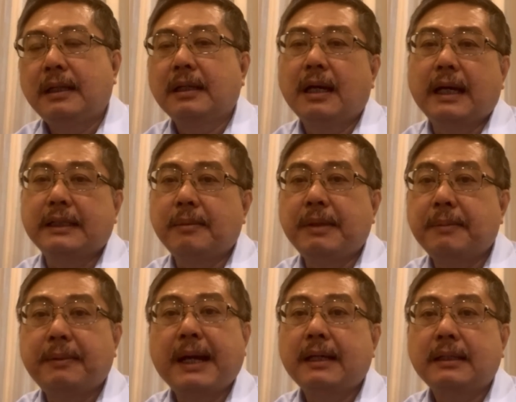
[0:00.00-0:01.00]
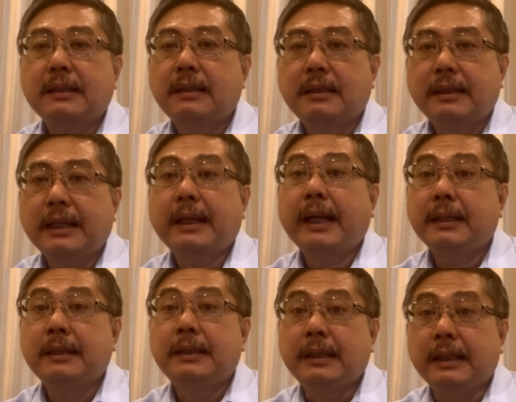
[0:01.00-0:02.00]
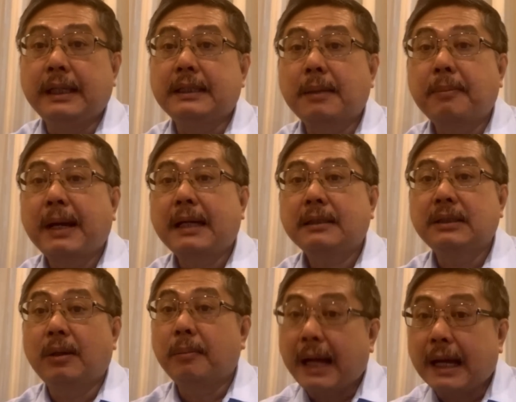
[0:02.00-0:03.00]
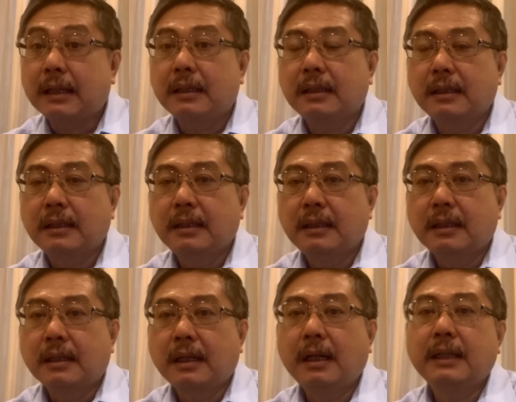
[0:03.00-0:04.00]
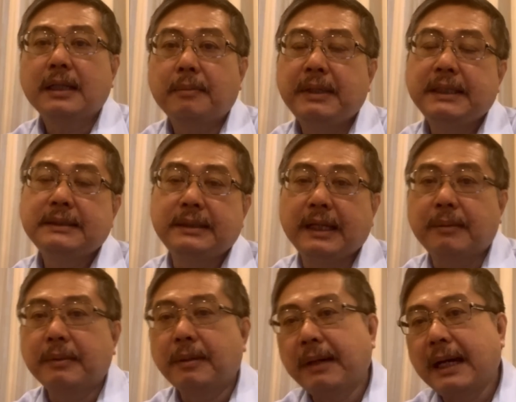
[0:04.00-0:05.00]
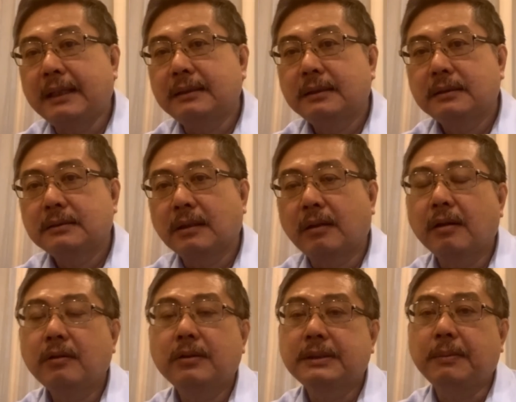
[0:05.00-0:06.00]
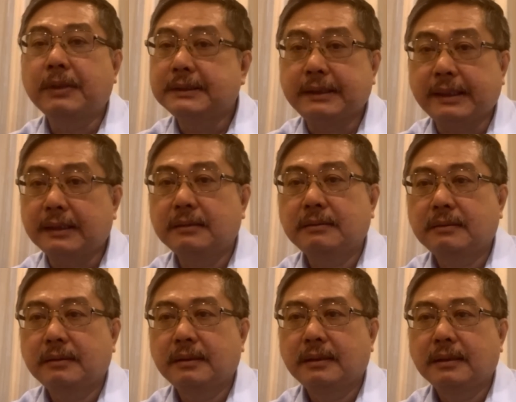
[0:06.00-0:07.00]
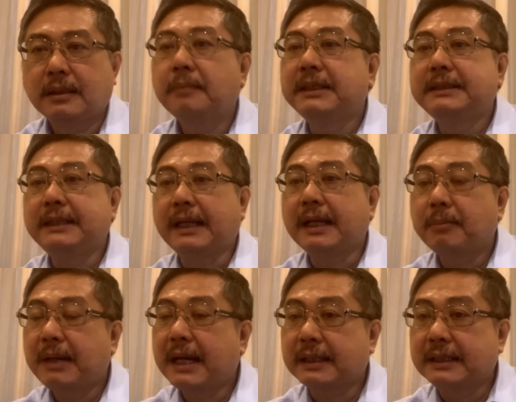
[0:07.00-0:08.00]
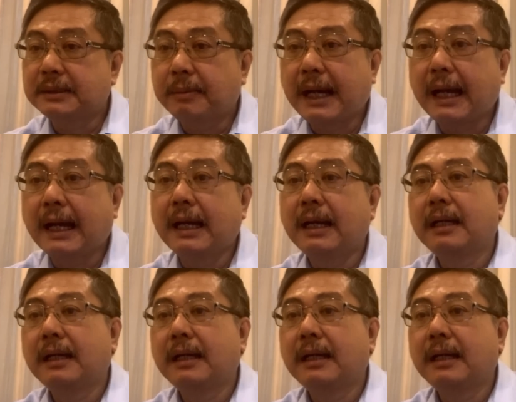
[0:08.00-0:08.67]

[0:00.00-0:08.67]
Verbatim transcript: แล้วก็อาจจะมีพรรคเล็กๆอื่นๆอีกสักพรรคสองพรรคเขาก็จะมีเสียงประมาณสองร้อยหกสิบกว่าเสียงก็เป็นเสียงข้างมากในสภา